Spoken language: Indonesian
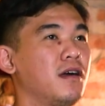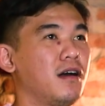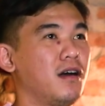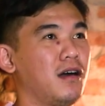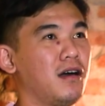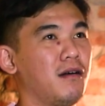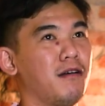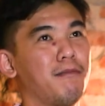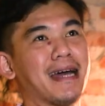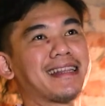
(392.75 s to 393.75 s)

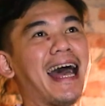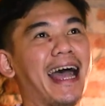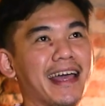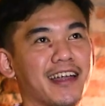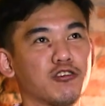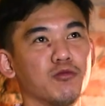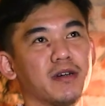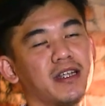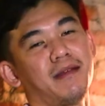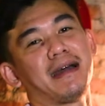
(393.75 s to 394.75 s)
uh, mata air ya
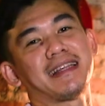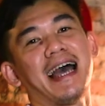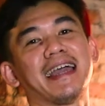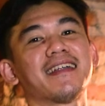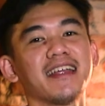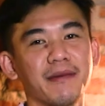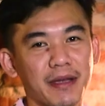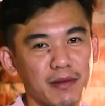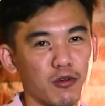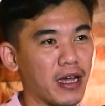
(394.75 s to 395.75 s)
sumbernya ya mata airnya
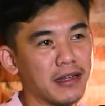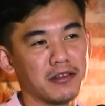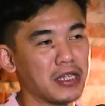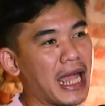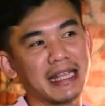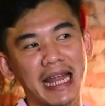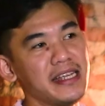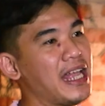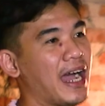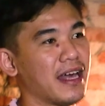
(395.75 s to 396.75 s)
men bukan jadi
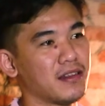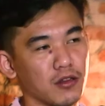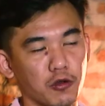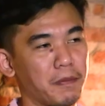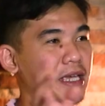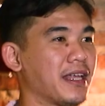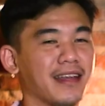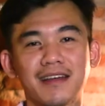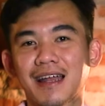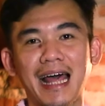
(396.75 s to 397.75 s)
jangan lo
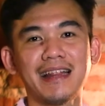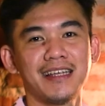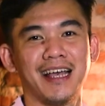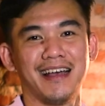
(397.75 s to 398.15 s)
pikirin keran